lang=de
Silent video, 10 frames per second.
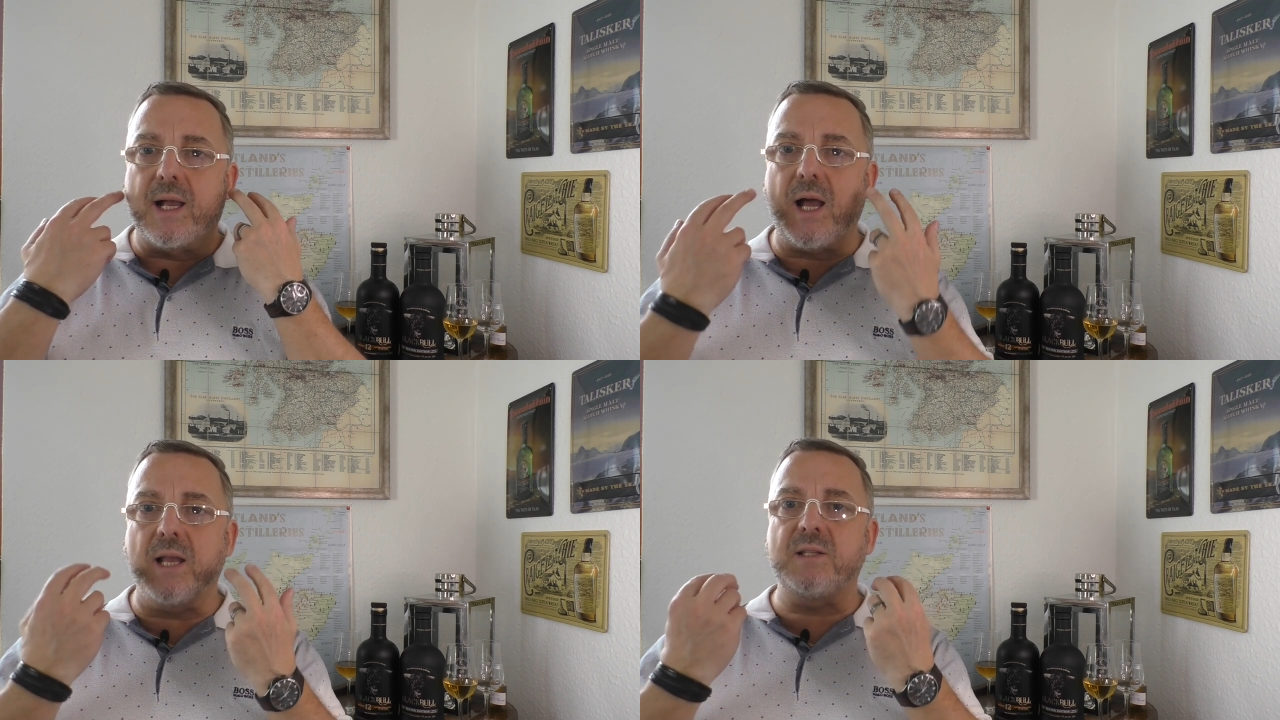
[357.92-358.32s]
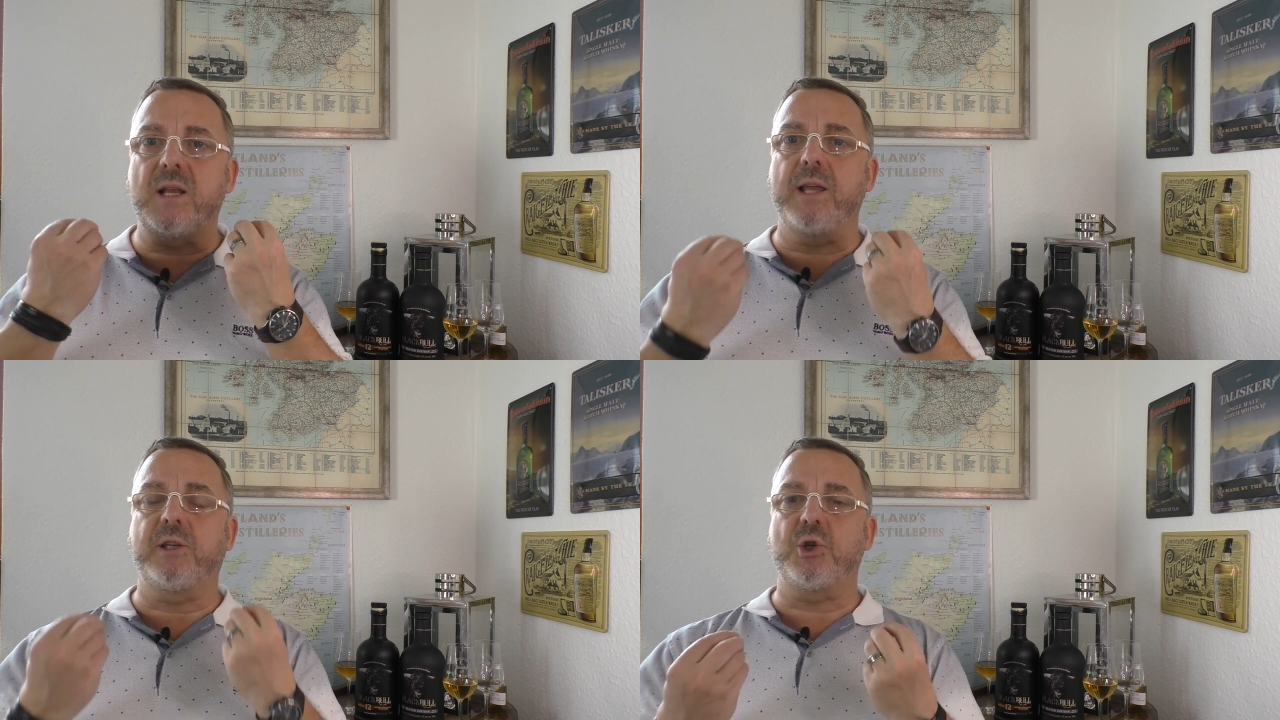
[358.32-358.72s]
ganz
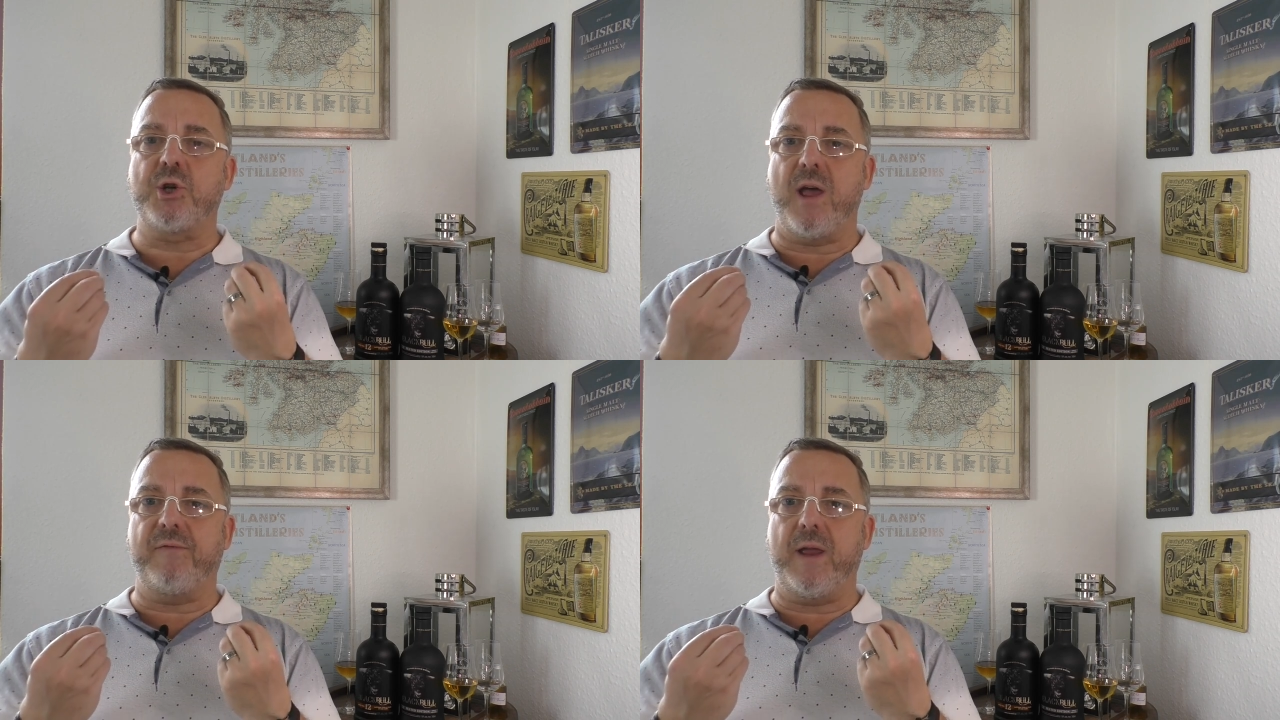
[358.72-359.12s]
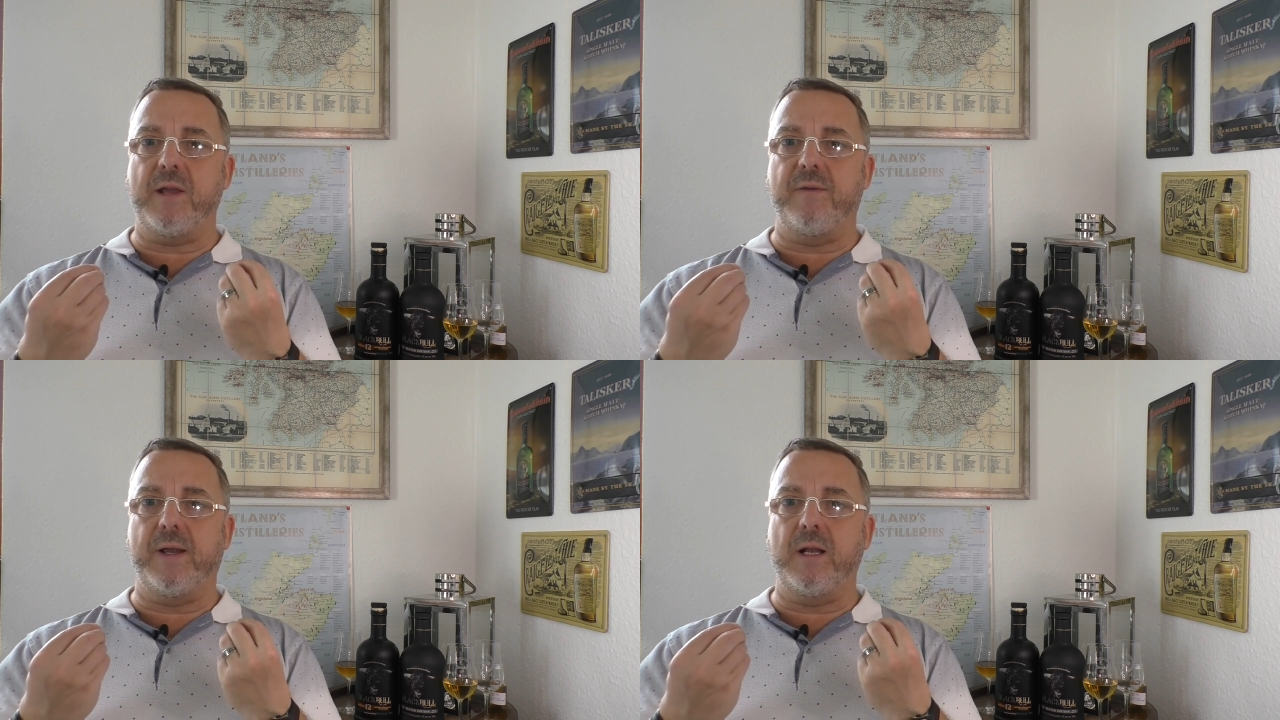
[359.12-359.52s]
leichte Schärfe
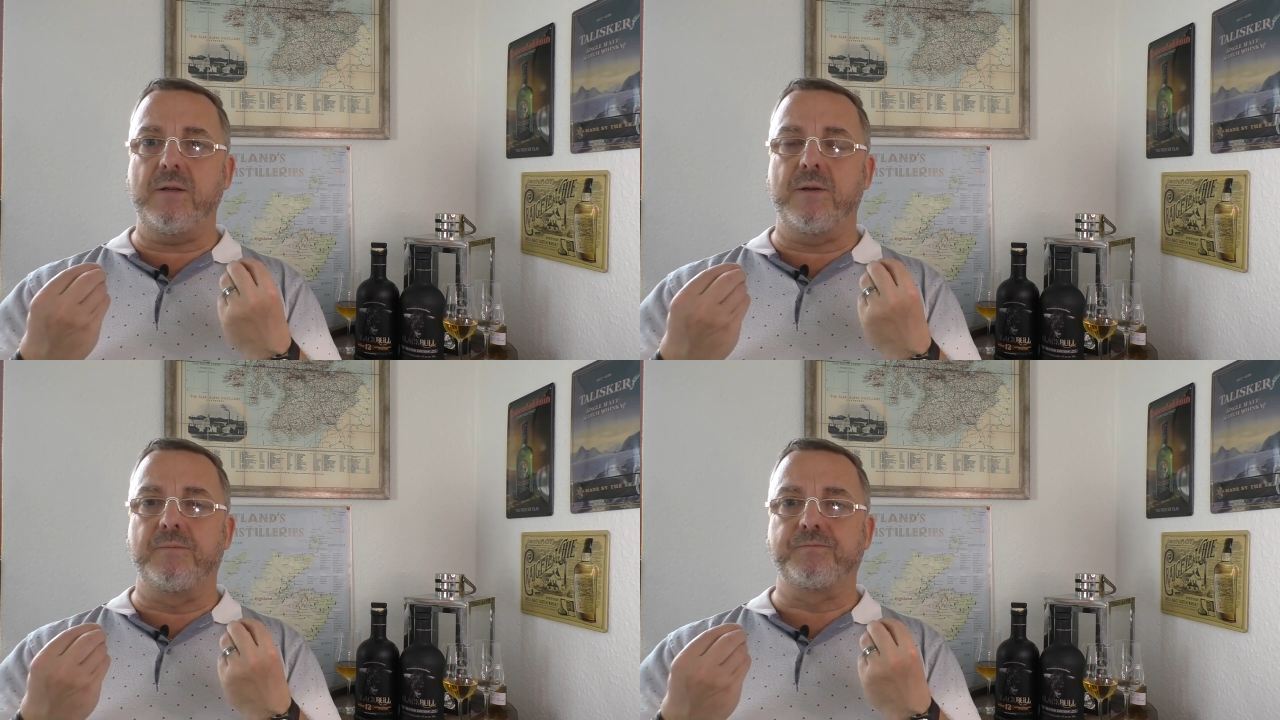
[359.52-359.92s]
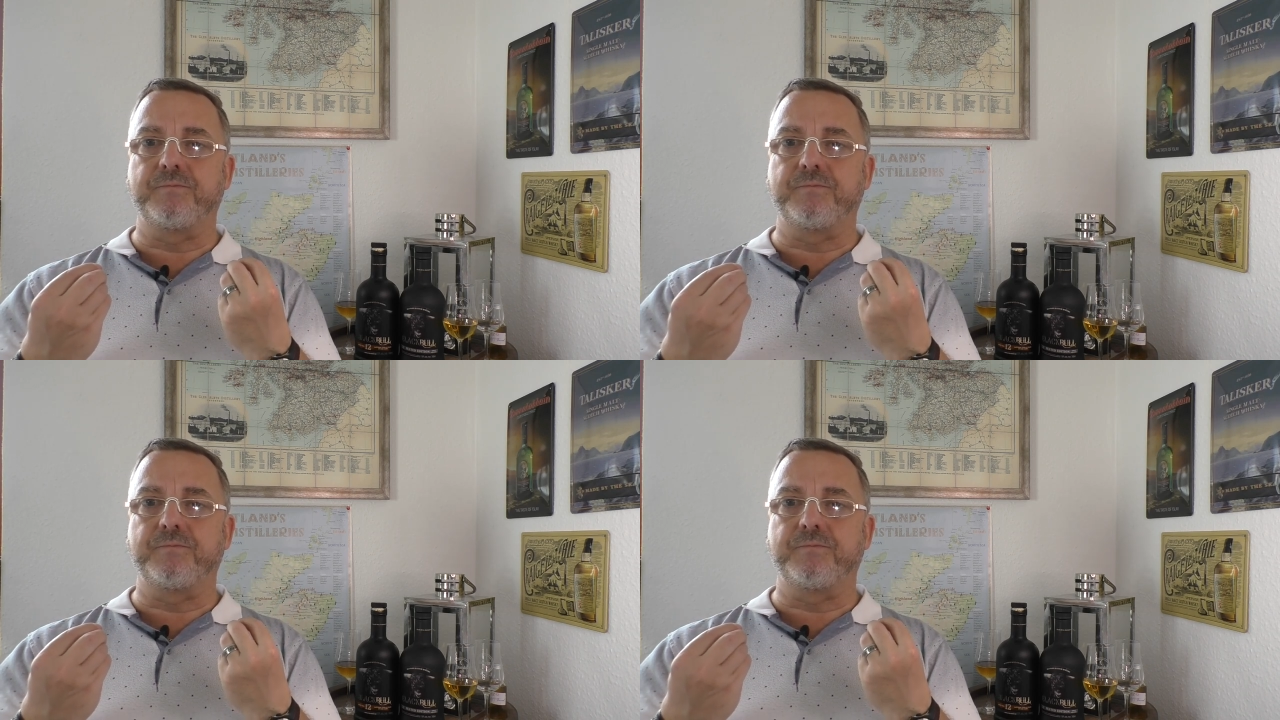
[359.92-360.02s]
entwickelnd